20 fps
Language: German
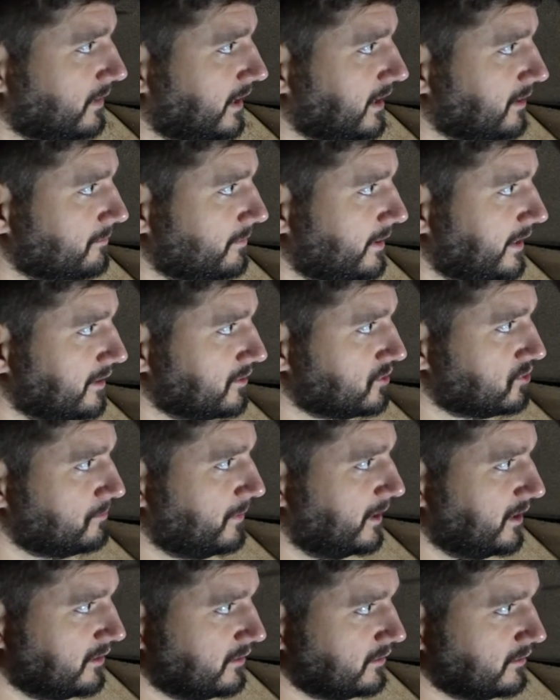meinen beiden
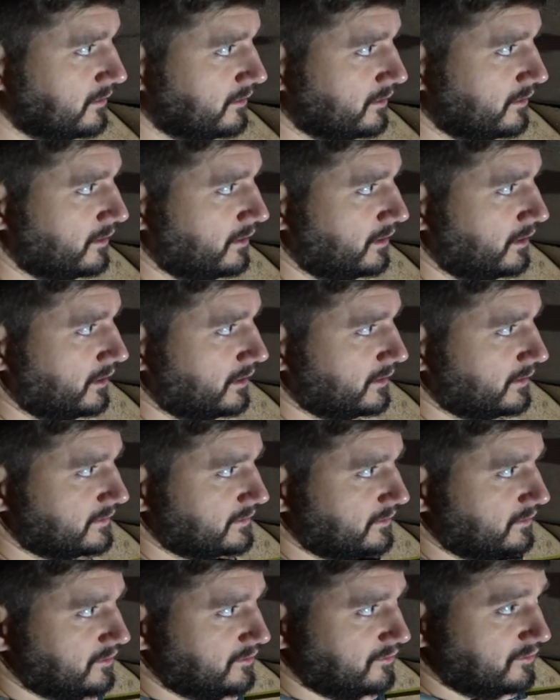Sparren,
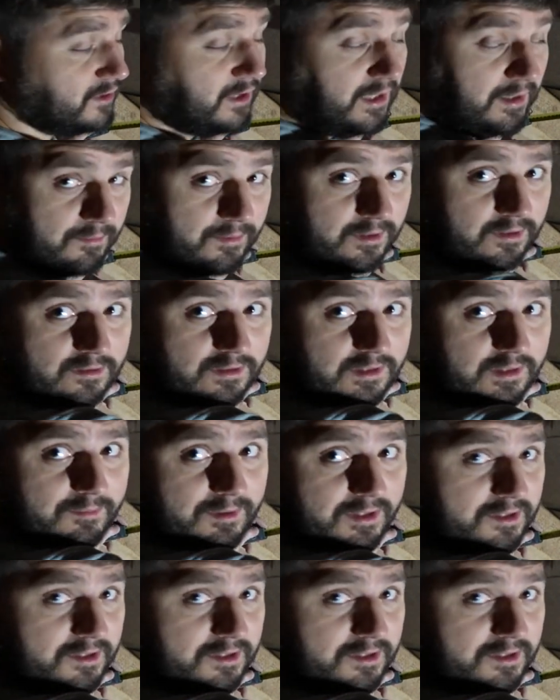zwischen dem da, dem